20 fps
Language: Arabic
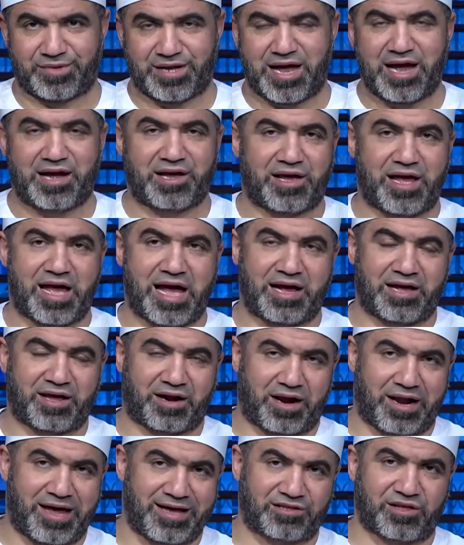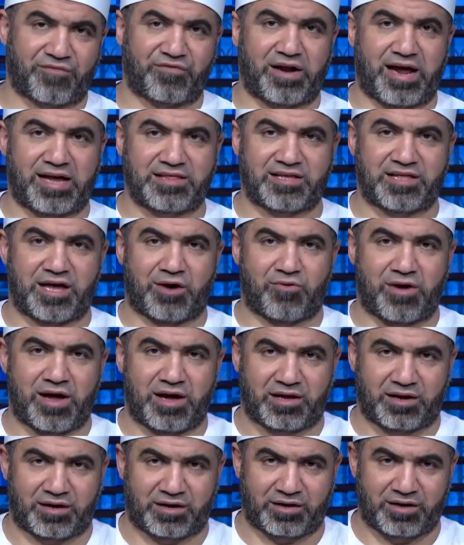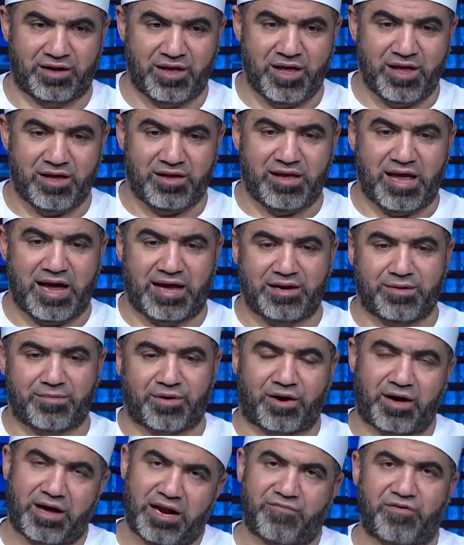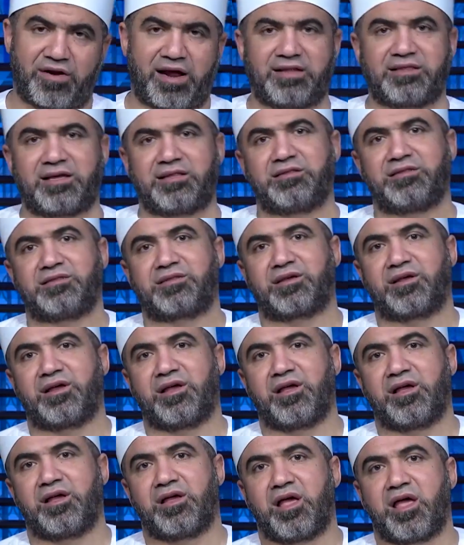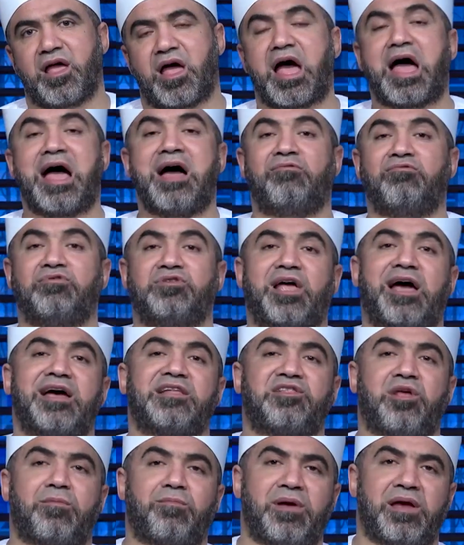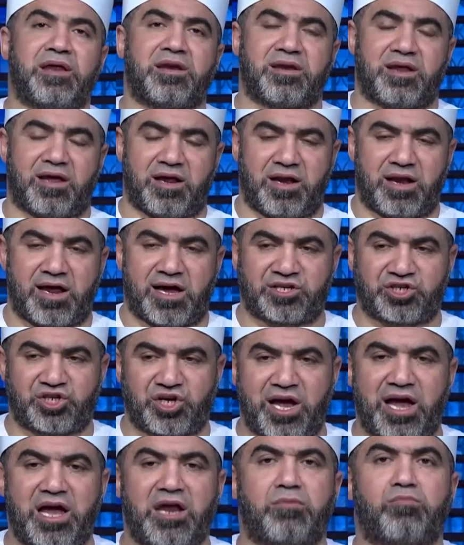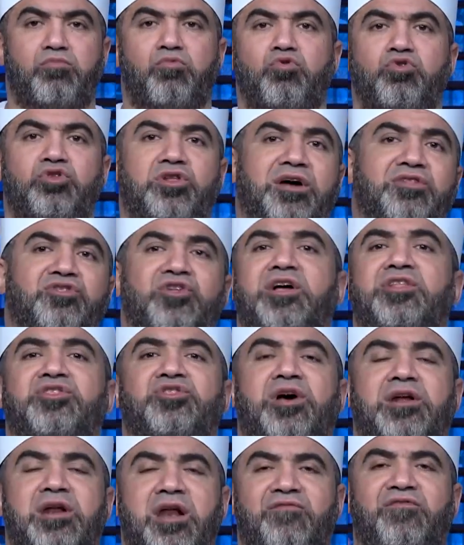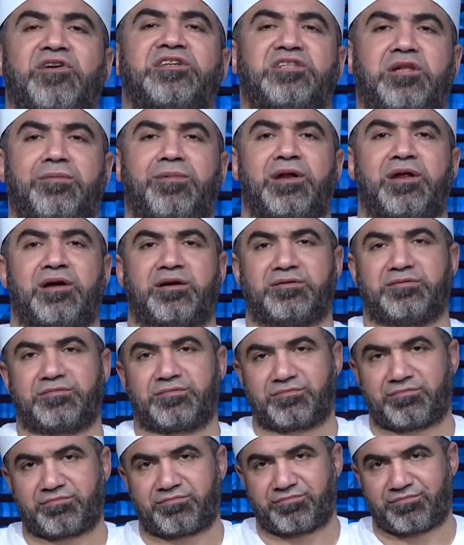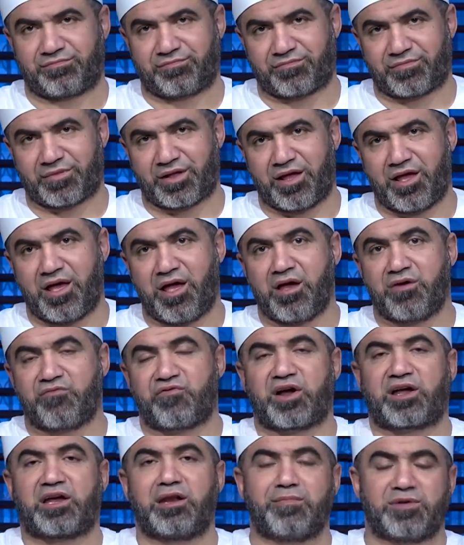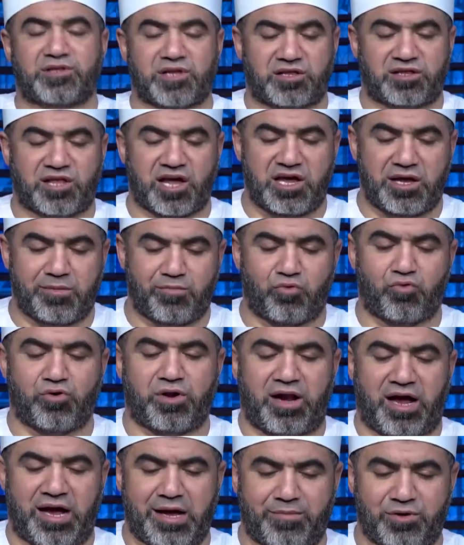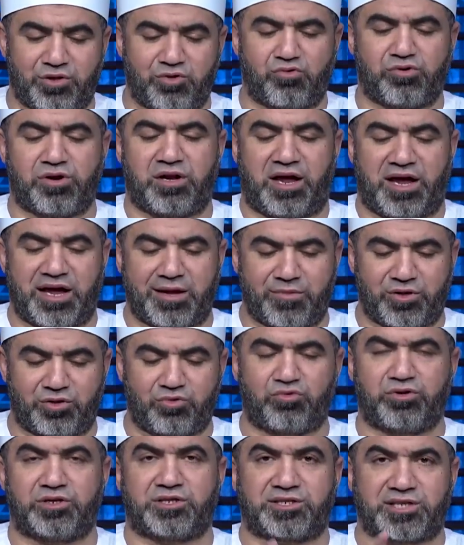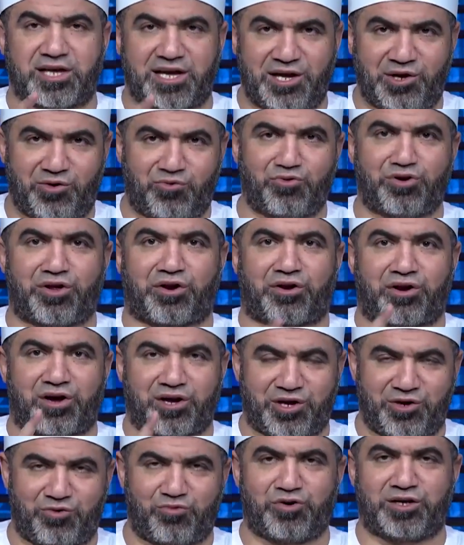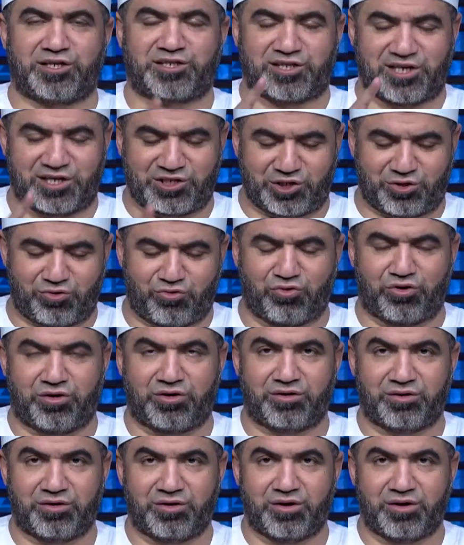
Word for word: اخر اخر لقطه في العدد او اخر يعني مرحله في العدد او تاتي من الاشياء المتضاده للفصل بينها فكلمه التائبون العابدون الحامدون السائحون الراكعون الساجدون